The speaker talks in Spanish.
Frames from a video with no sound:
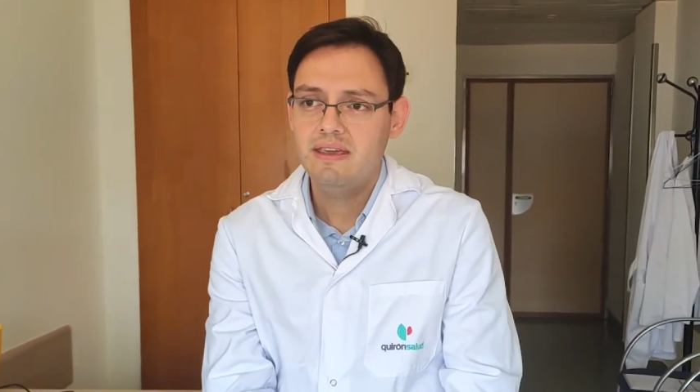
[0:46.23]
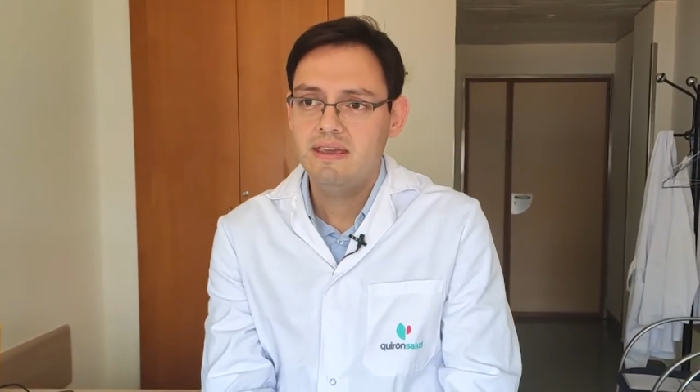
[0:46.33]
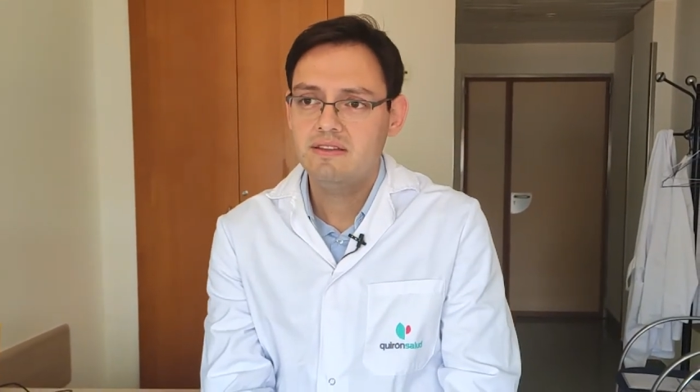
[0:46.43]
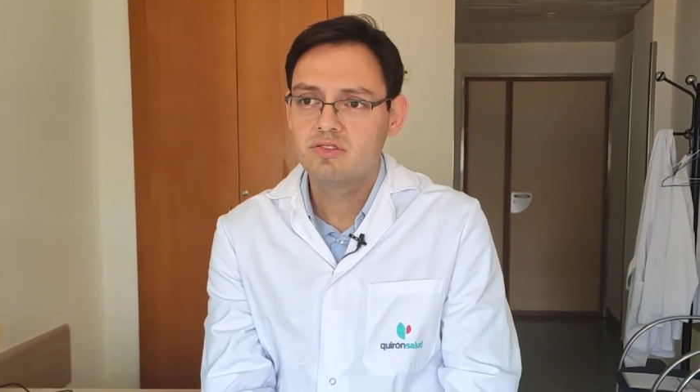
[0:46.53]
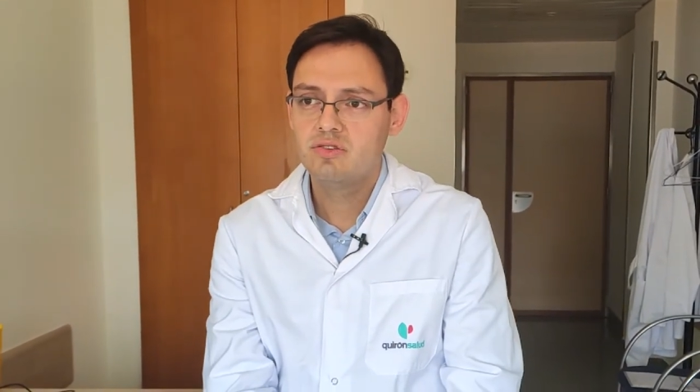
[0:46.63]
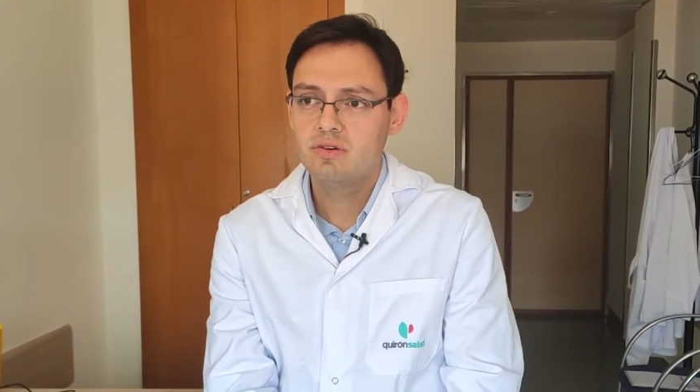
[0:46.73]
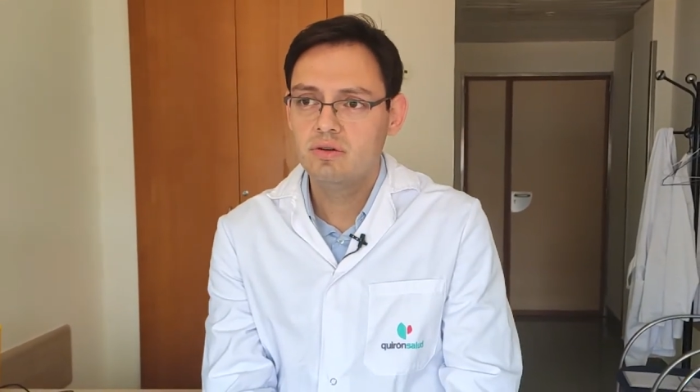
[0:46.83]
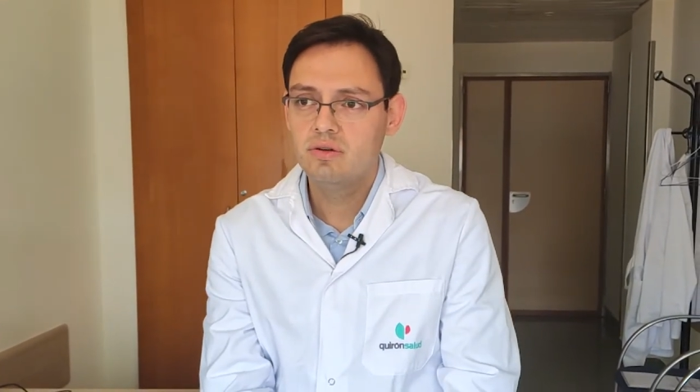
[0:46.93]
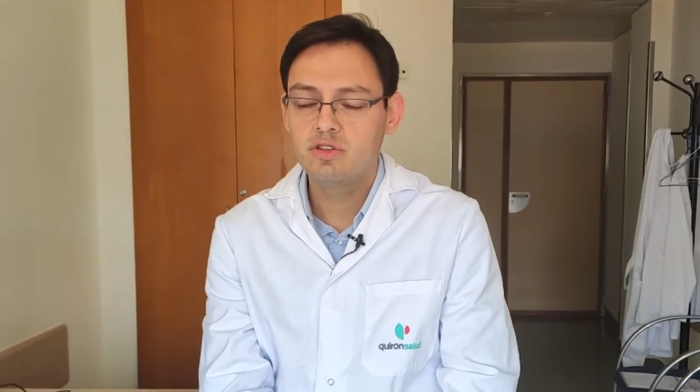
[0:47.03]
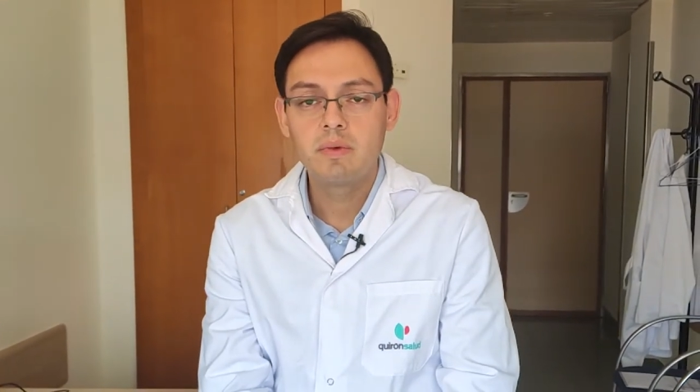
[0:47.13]

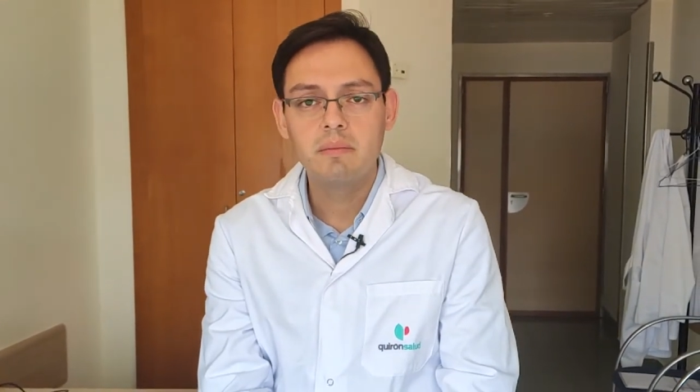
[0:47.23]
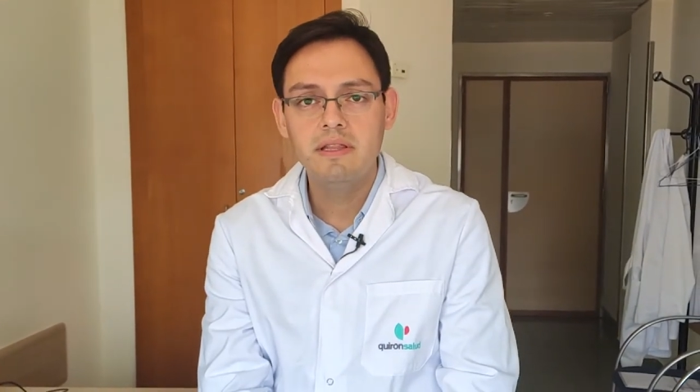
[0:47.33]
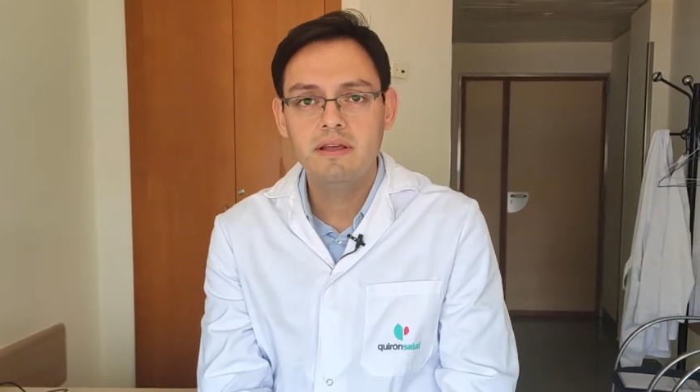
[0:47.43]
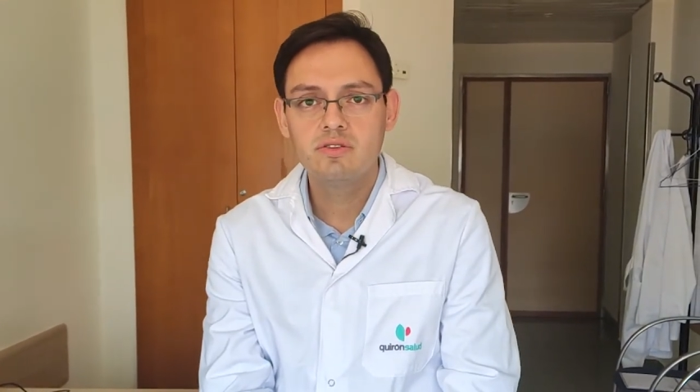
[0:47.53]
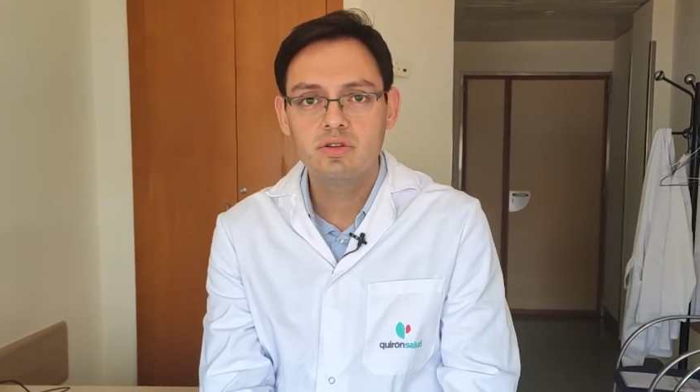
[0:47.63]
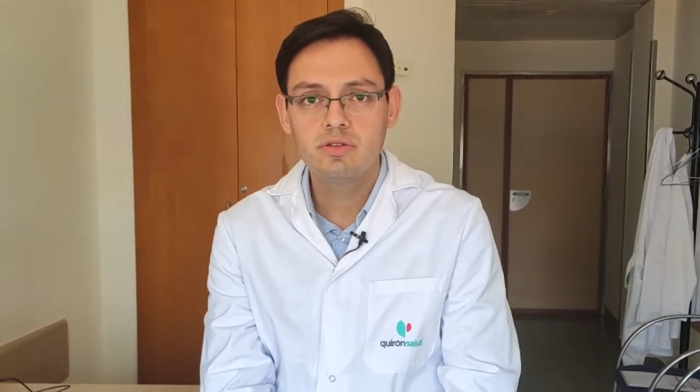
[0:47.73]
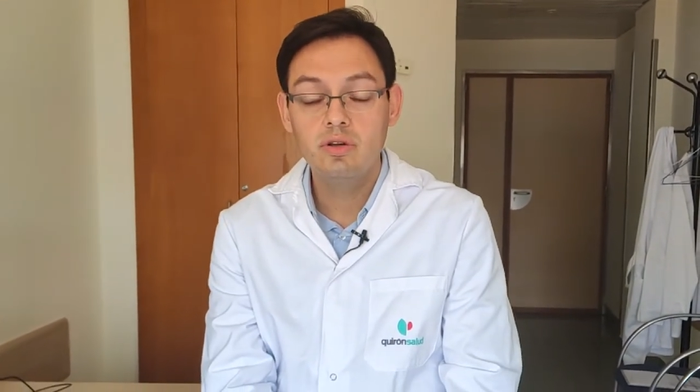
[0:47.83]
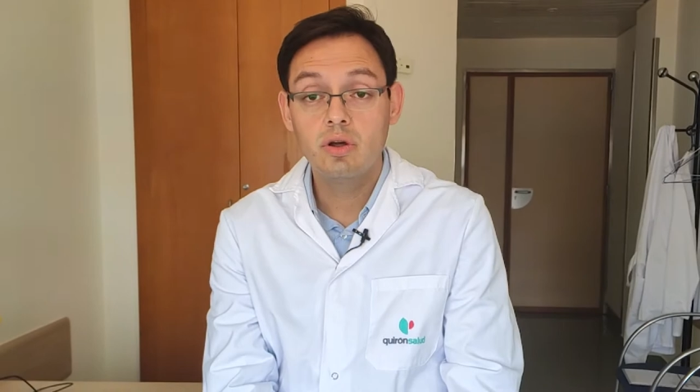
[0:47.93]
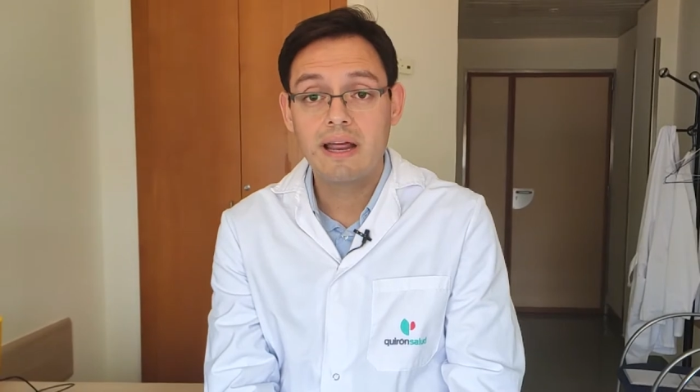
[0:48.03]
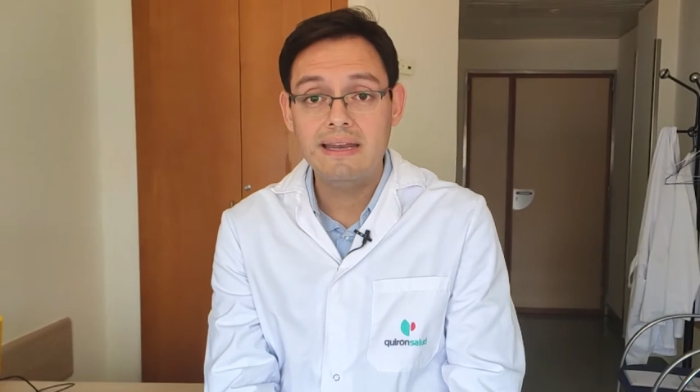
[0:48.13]
Esto nos permite a
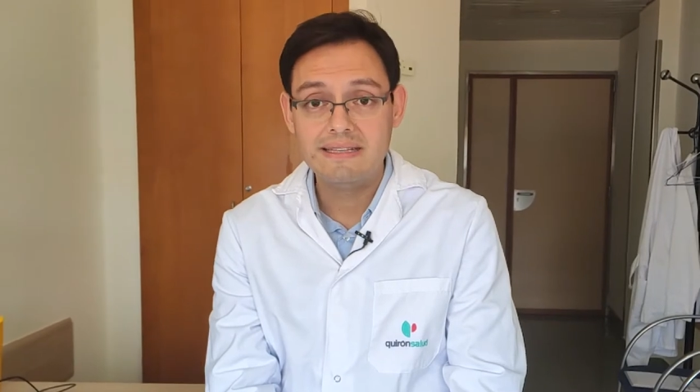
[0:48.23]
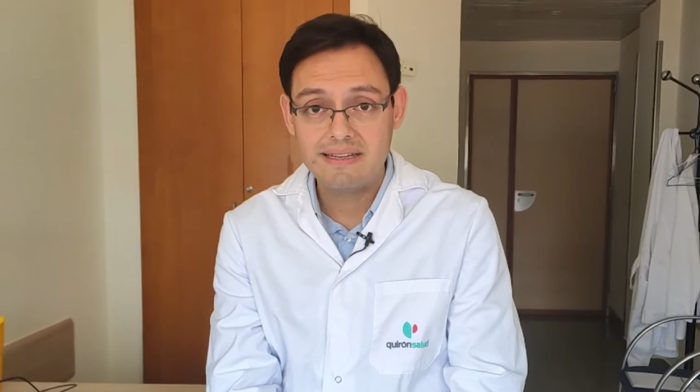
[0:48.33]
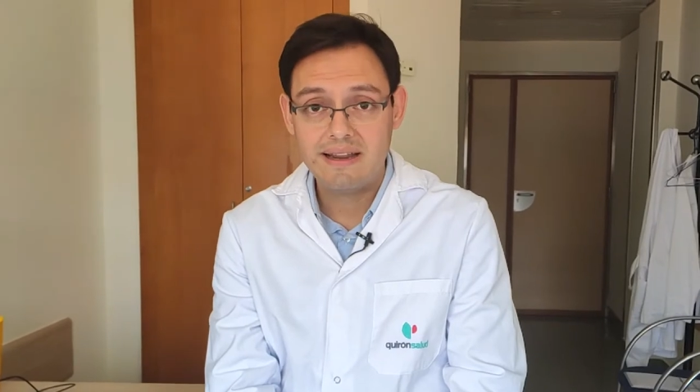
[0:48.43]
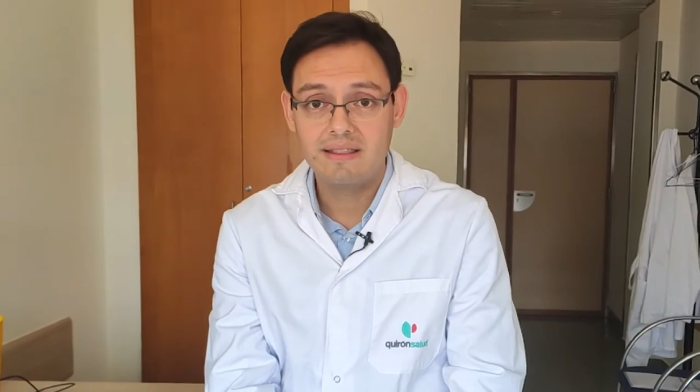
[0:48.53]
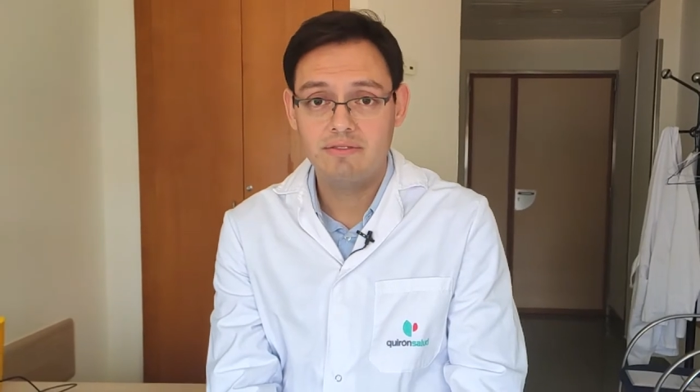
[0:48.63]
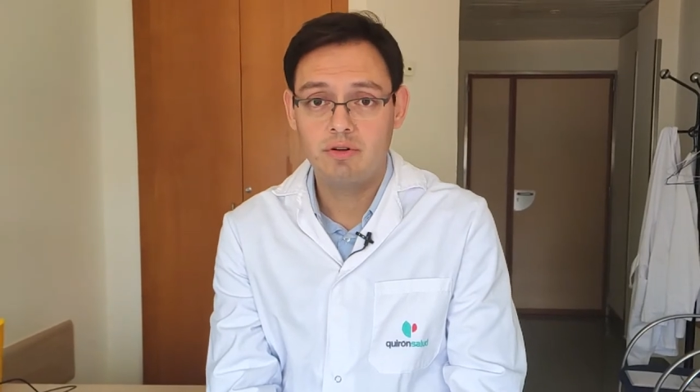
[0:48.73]
nosotros localizar